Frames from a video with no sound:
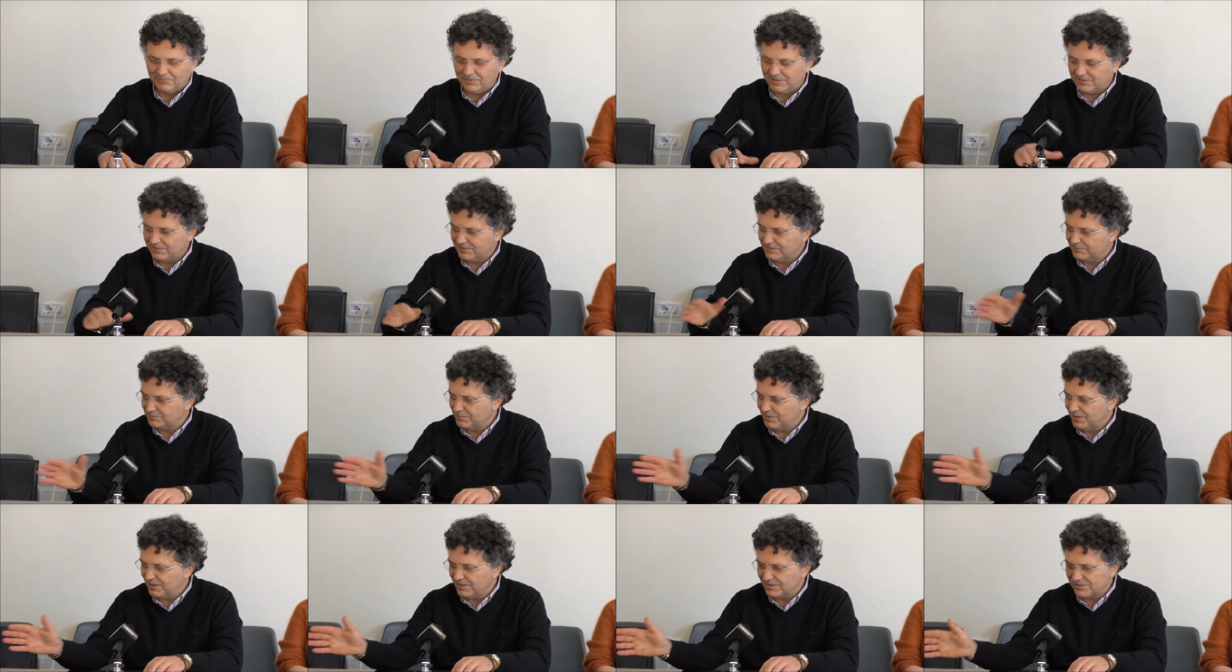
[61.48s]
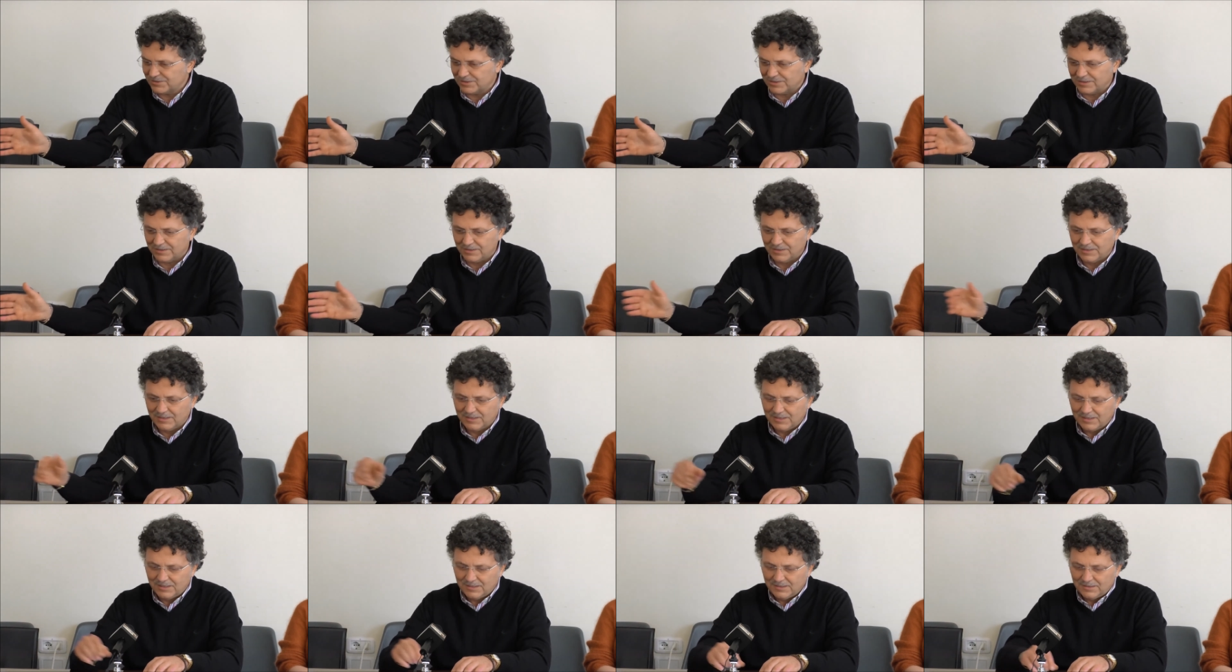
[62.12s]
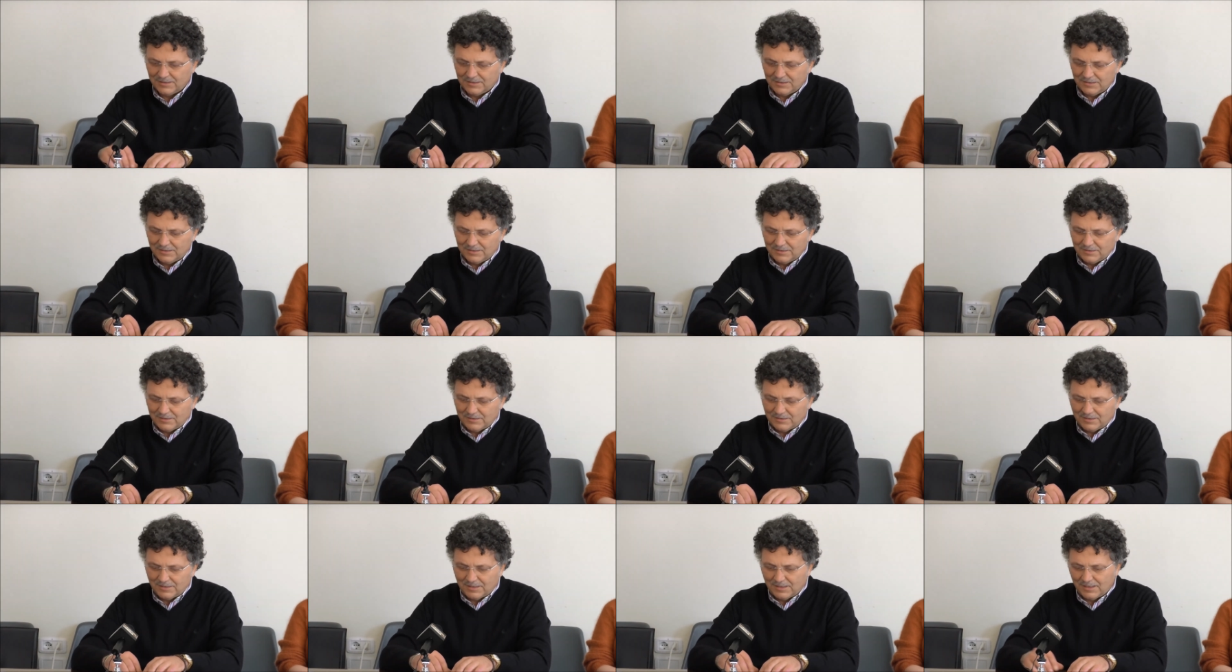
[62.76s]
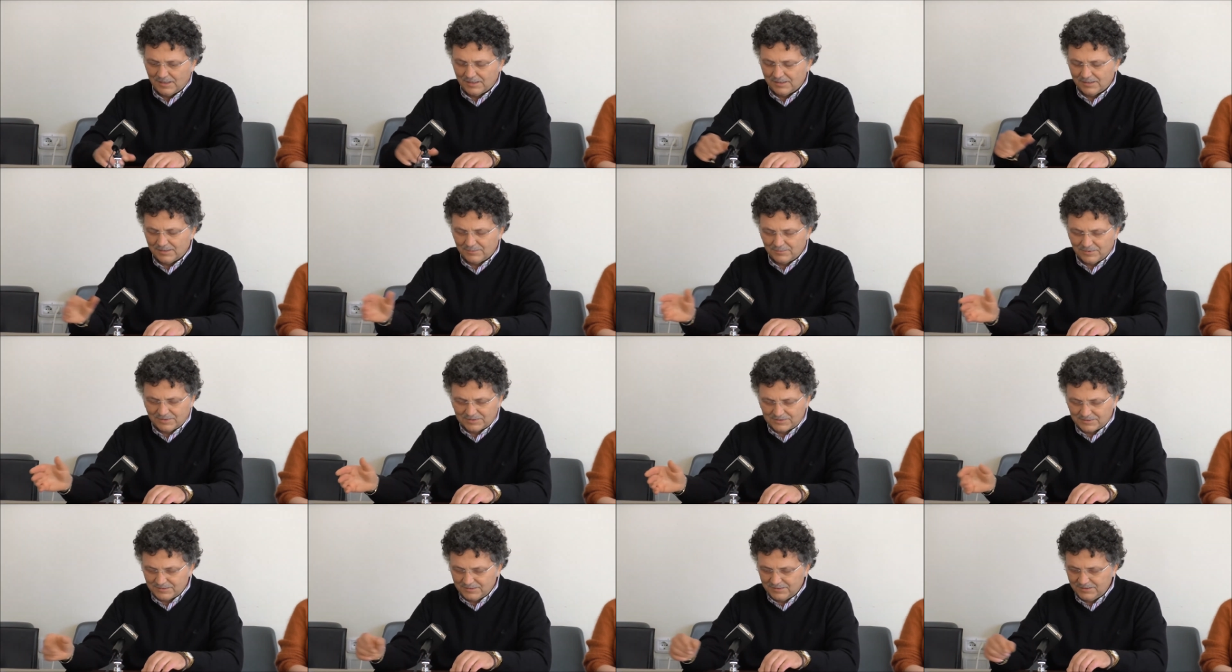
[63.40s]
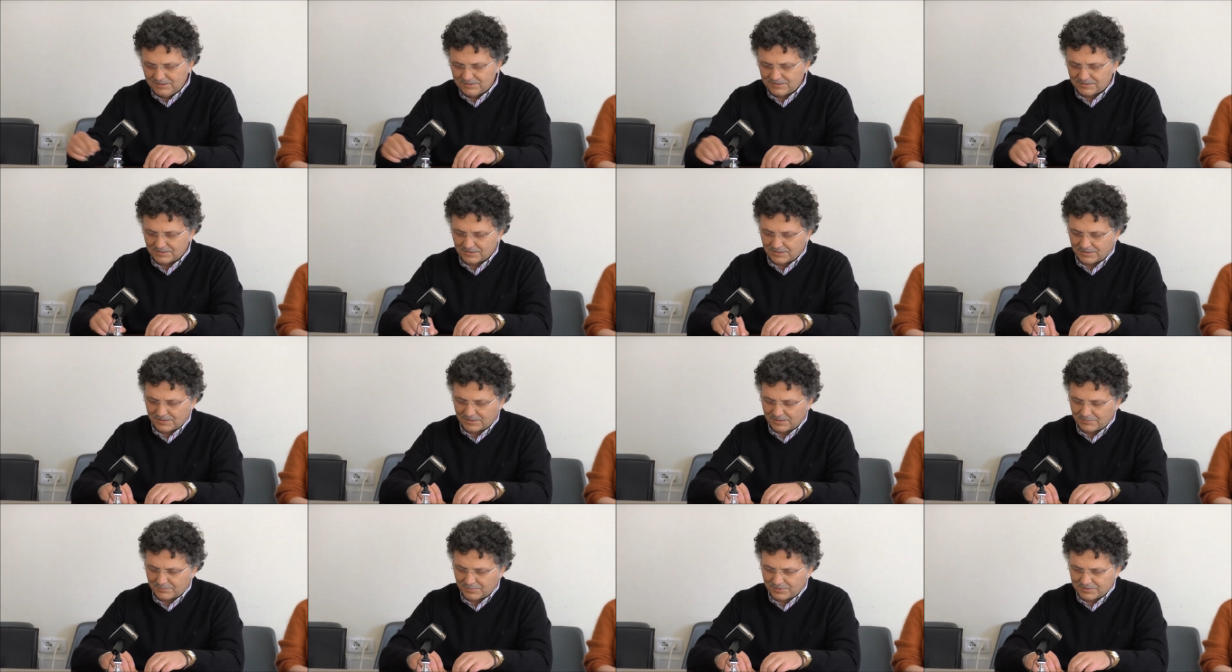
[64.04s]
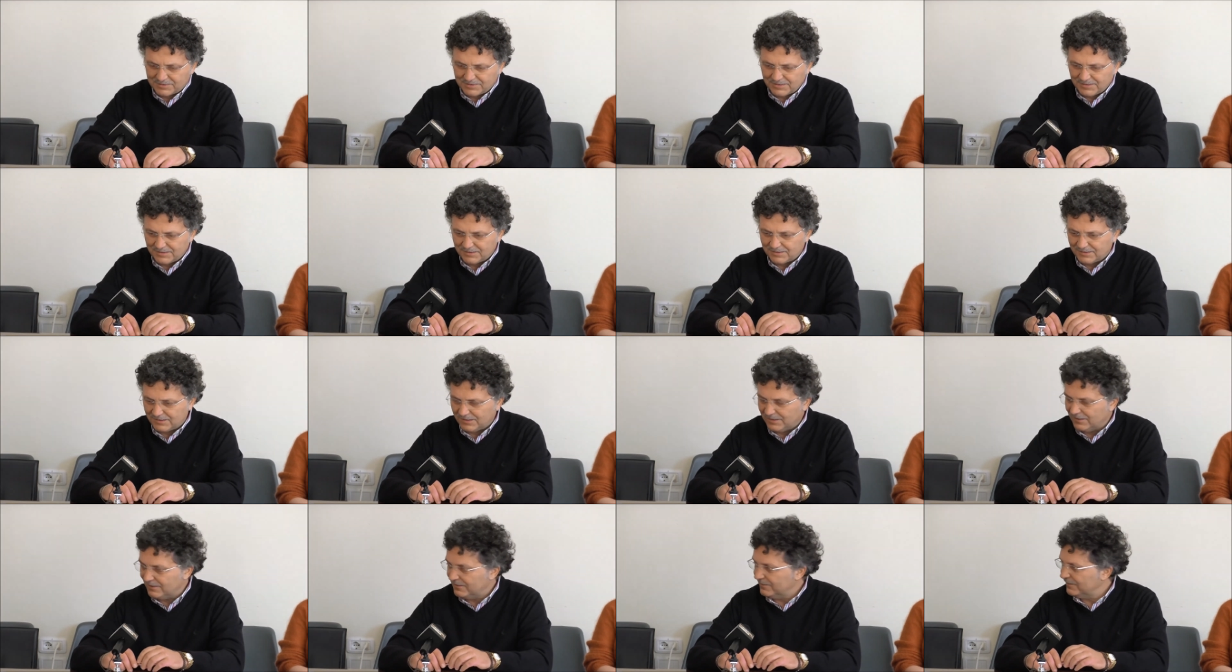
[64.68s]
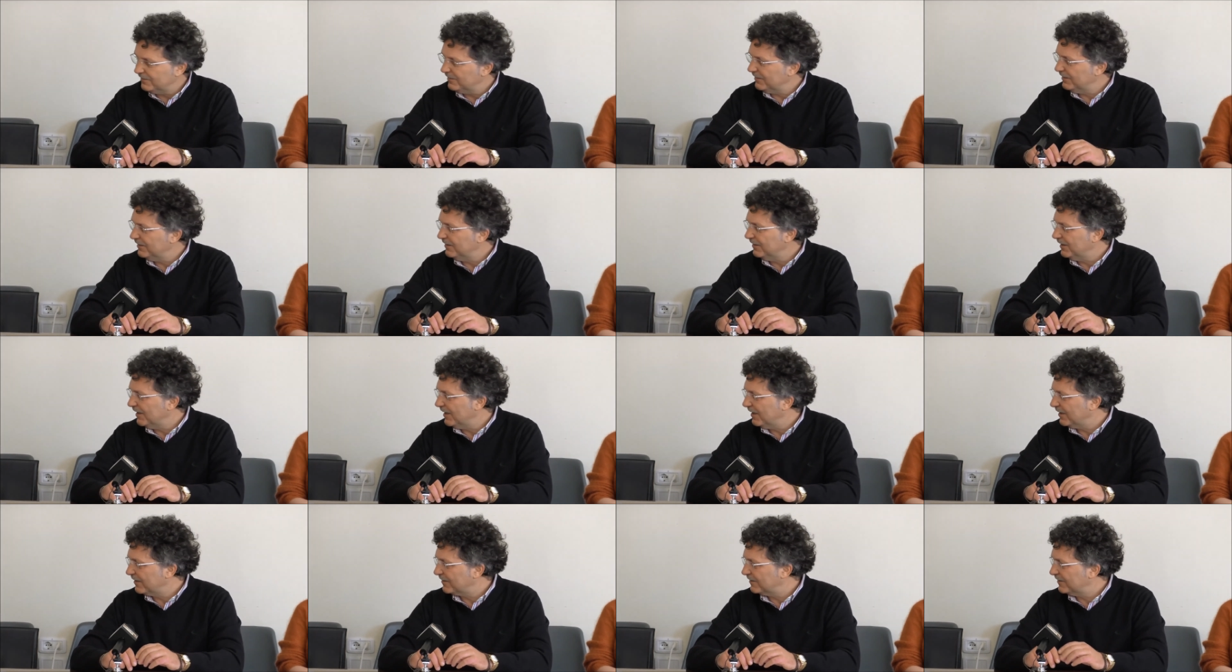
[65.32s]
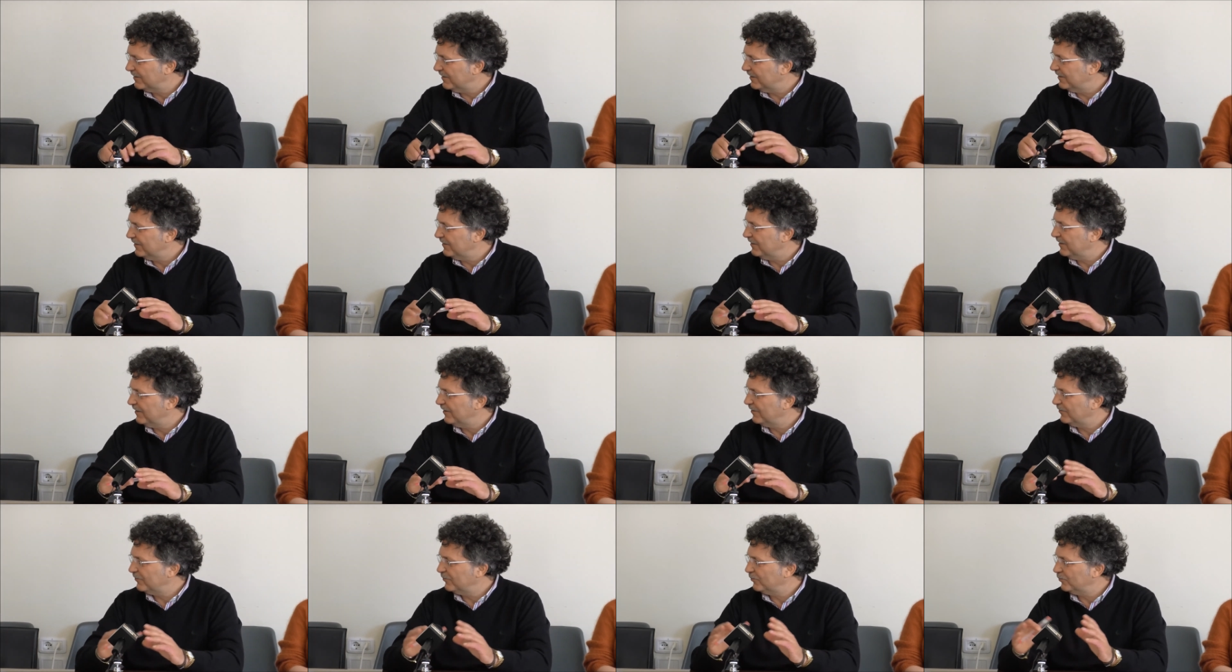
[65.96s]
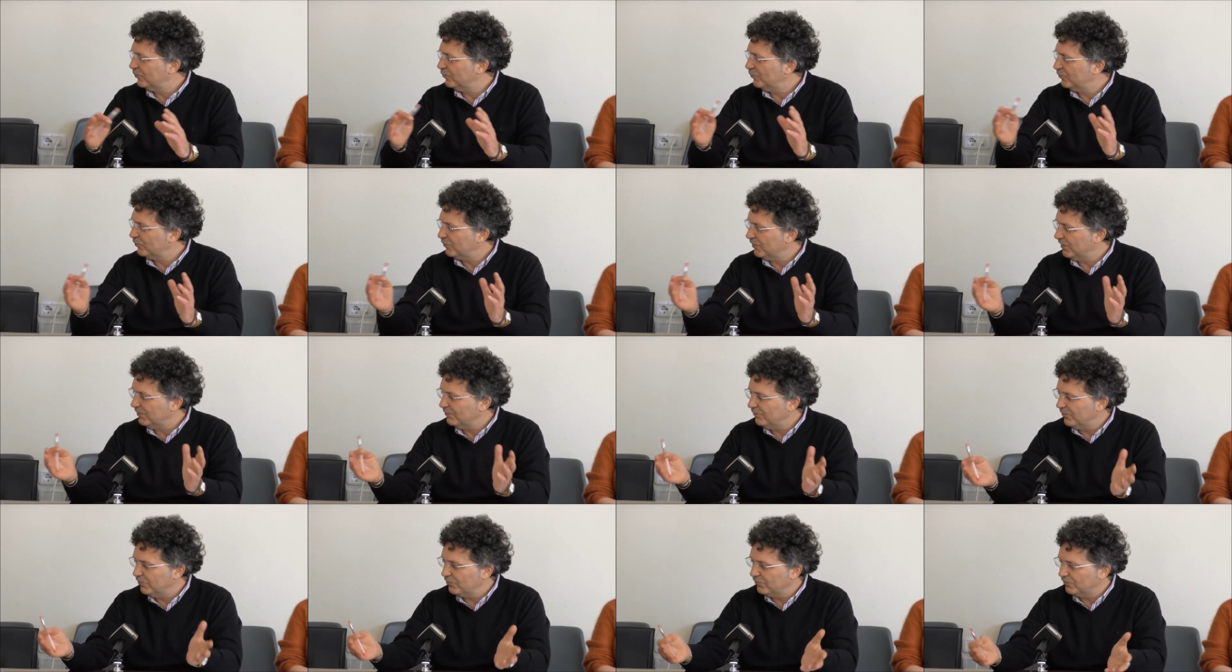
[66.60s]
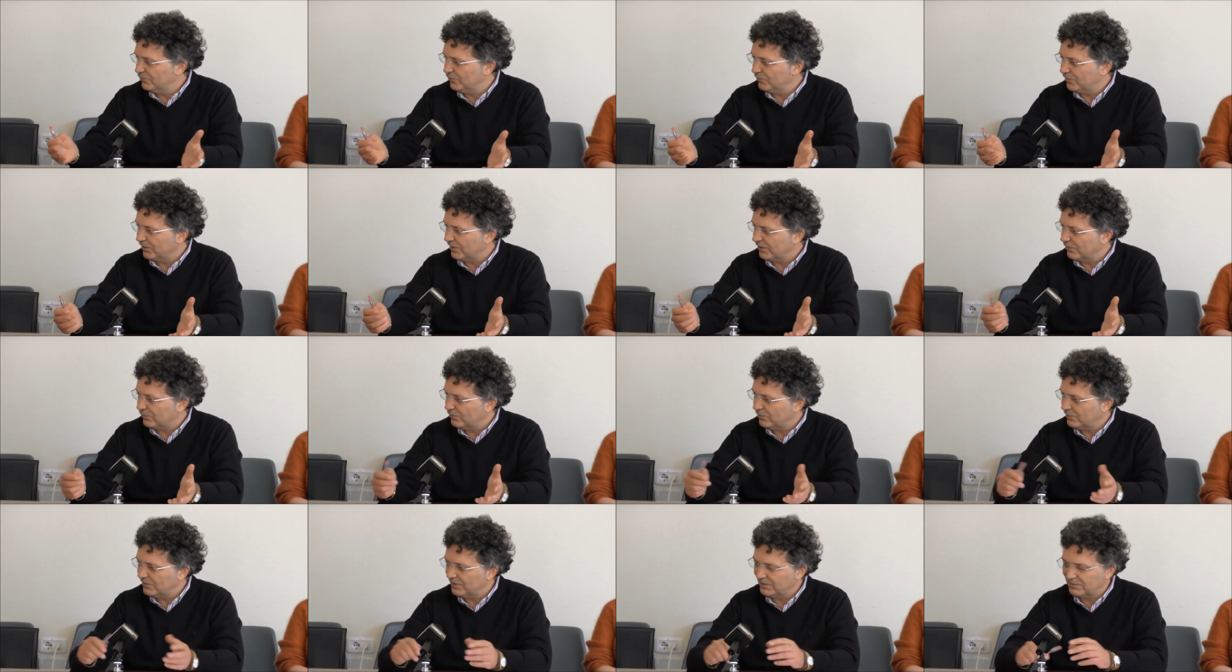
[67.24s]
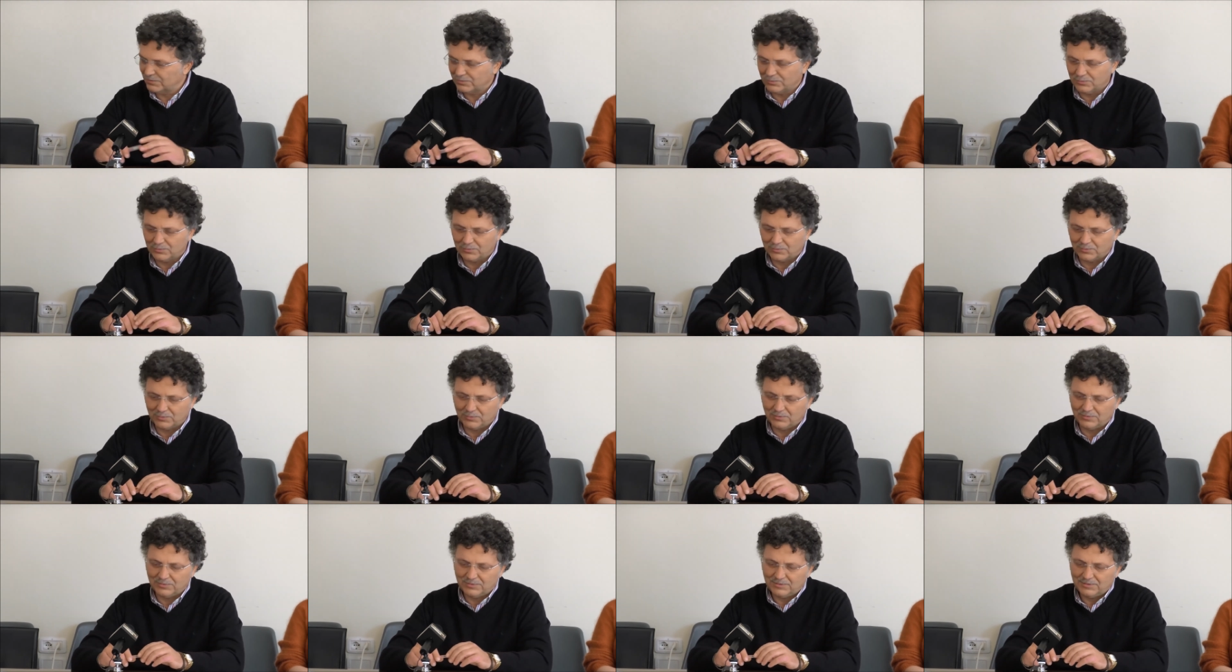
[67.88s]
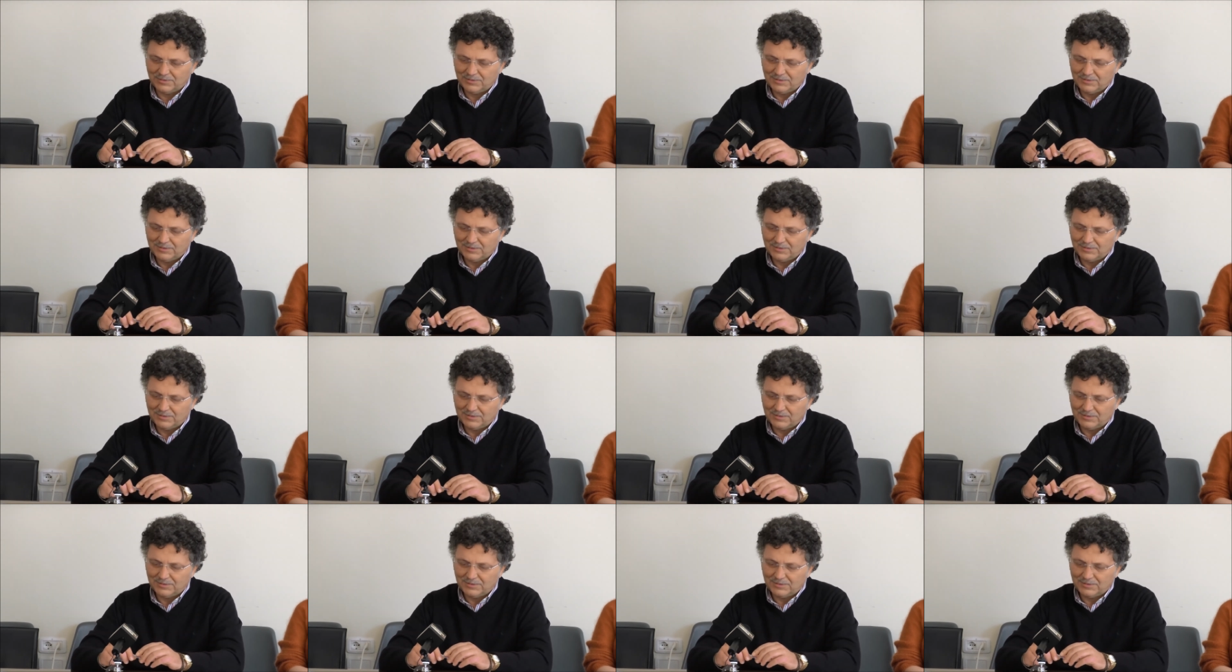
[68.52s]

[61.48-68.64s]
fattispecie Anna Massinissa, che rappresenta in arte e tutto il mondo che ruota attorno